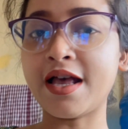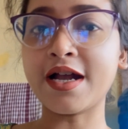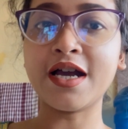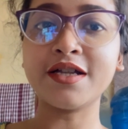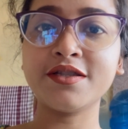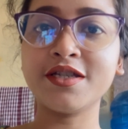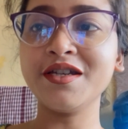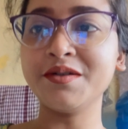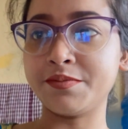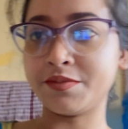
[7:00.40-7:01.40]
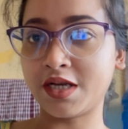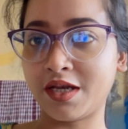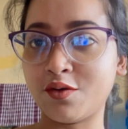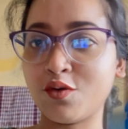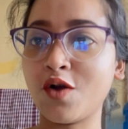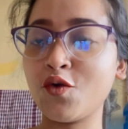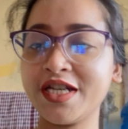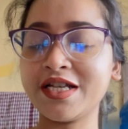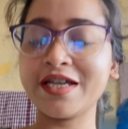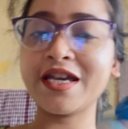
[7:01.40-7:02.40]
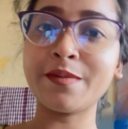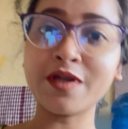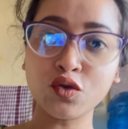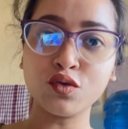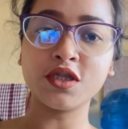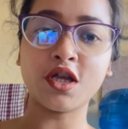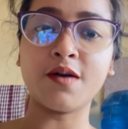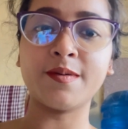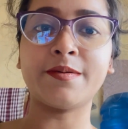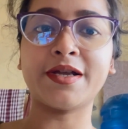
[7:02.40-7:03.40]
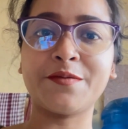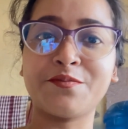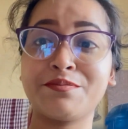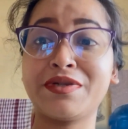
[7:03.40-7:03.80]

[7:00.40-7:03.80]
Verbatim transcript: দেখাচ্ছি মানে ওইটা থেকে এবার তুলতে হবে মানে